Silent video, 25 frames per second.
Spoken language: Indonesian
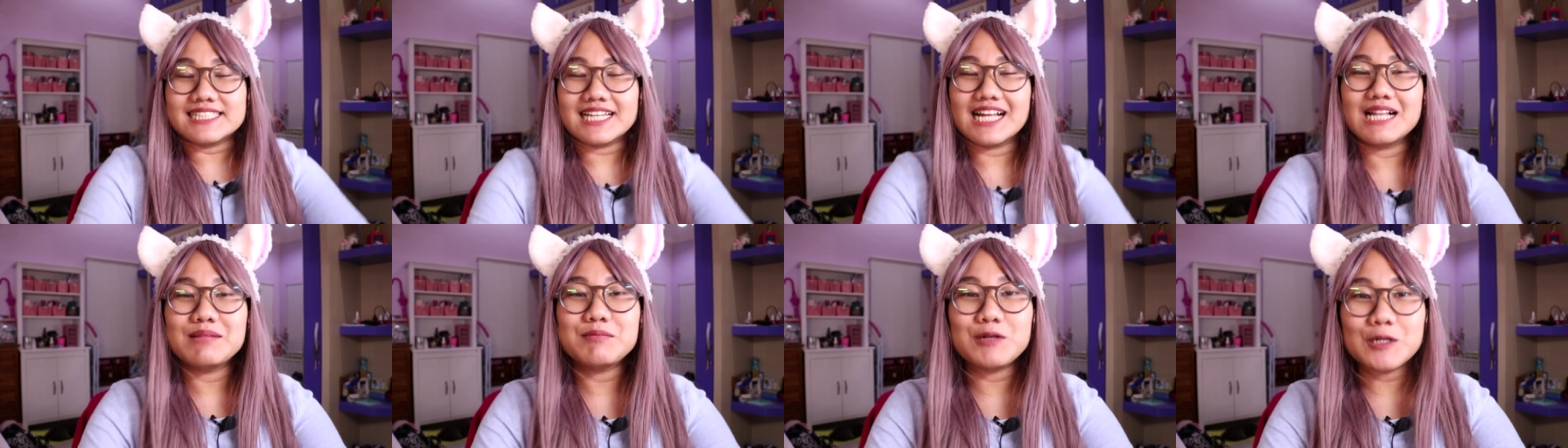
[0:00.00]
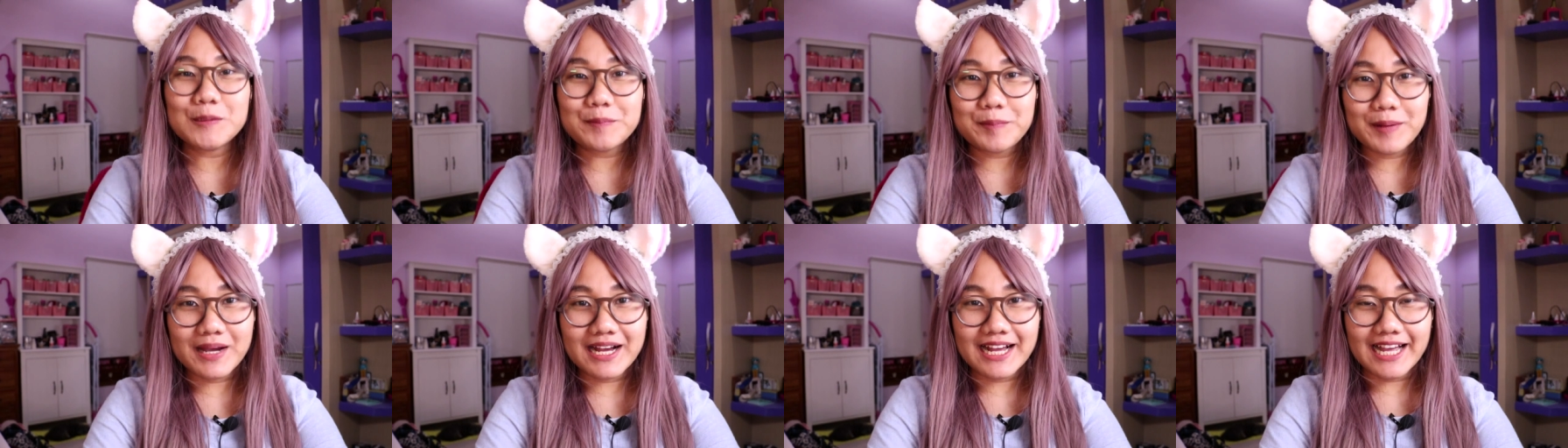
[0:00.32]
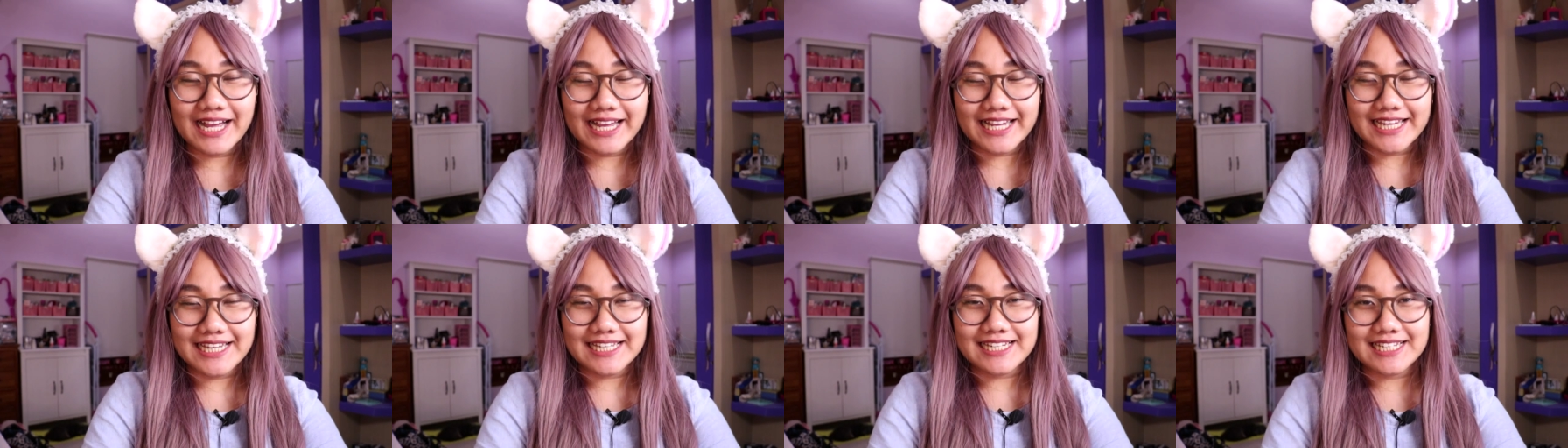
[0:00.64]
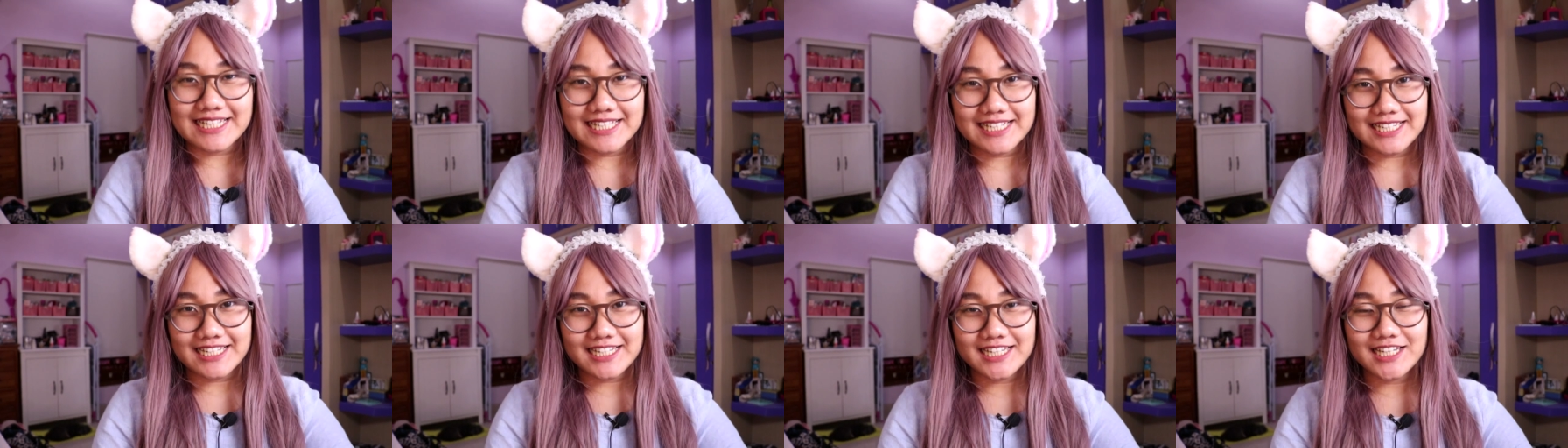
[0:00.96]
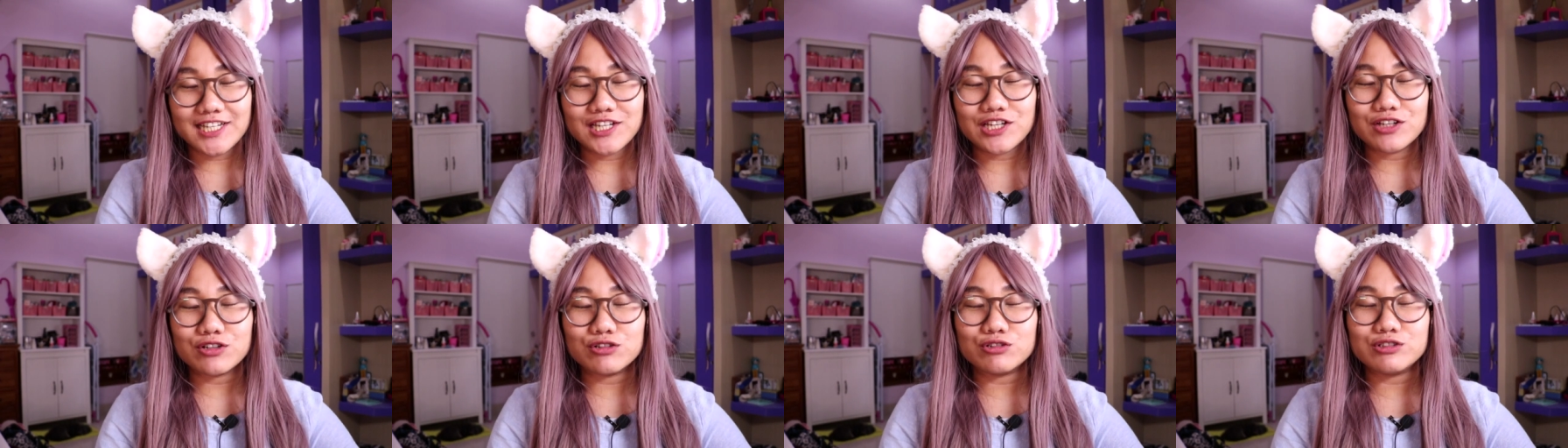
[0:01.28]
Salmon panggang
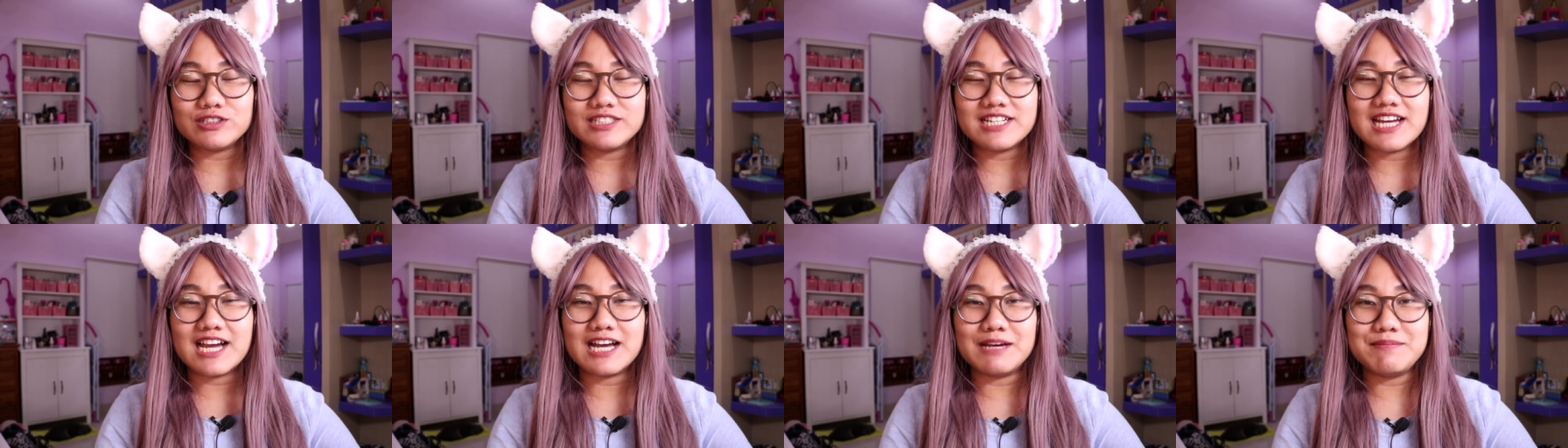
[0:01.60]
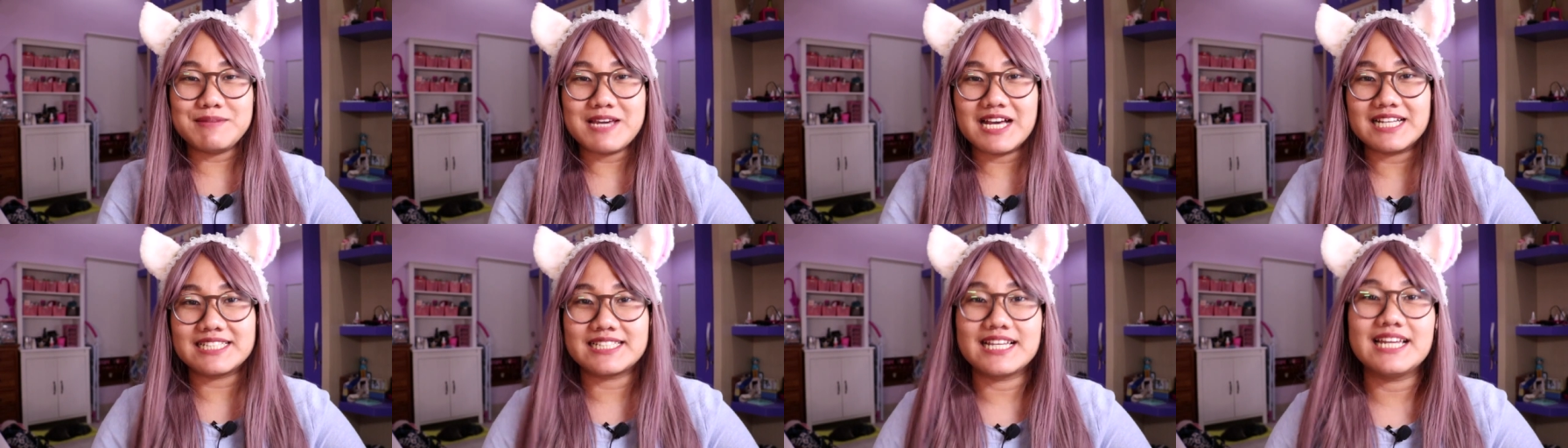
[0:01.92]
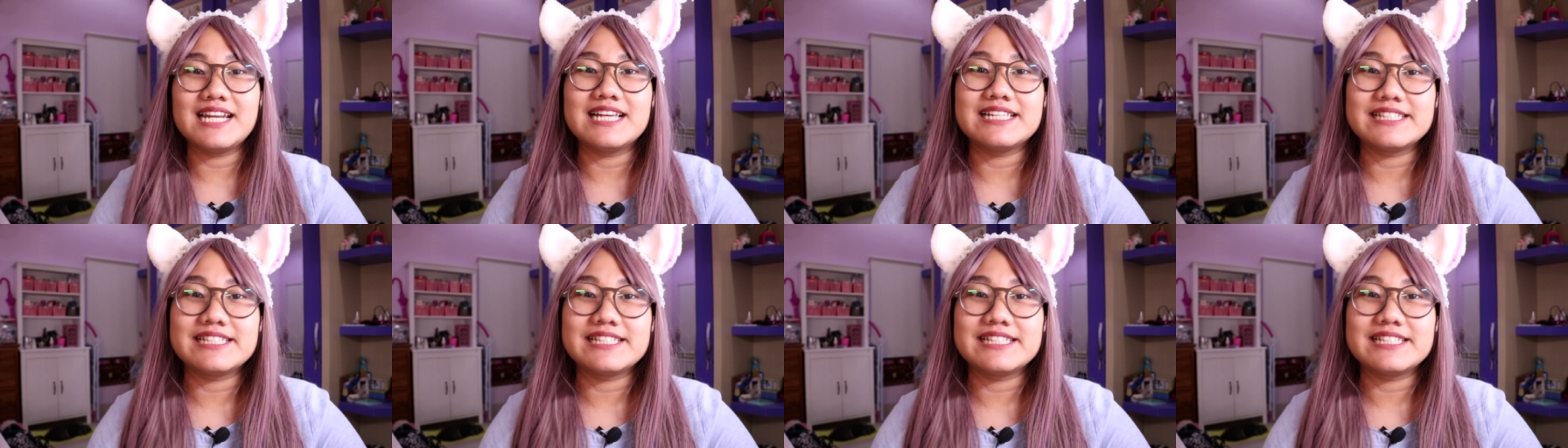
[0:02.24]
ini udah biasa